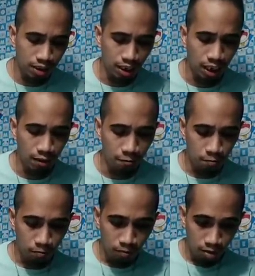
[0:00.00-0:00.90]
Kaya
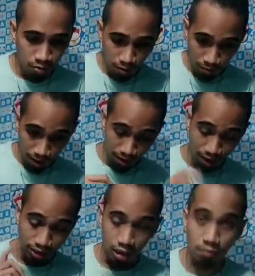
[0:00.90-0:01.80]
kung may
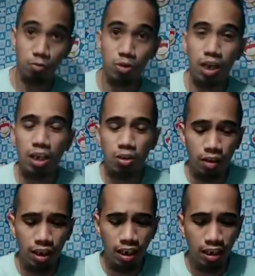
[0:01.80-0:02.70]
pandagdag po tayo
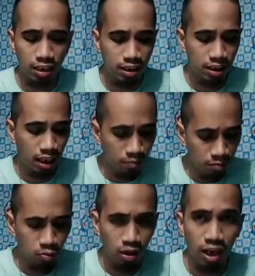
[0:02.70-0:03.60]
eh sama
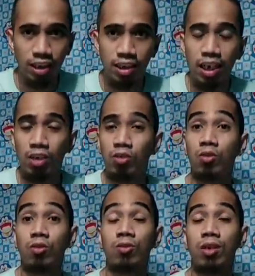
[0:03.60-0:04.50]
po natin sila kung
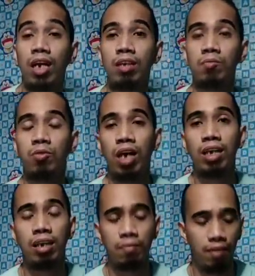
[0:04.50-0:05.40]
kursonado po
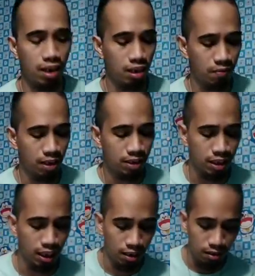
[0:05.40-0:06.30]
natin mga
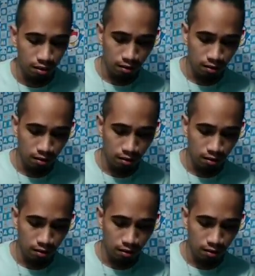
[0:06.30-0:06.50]
kamaster.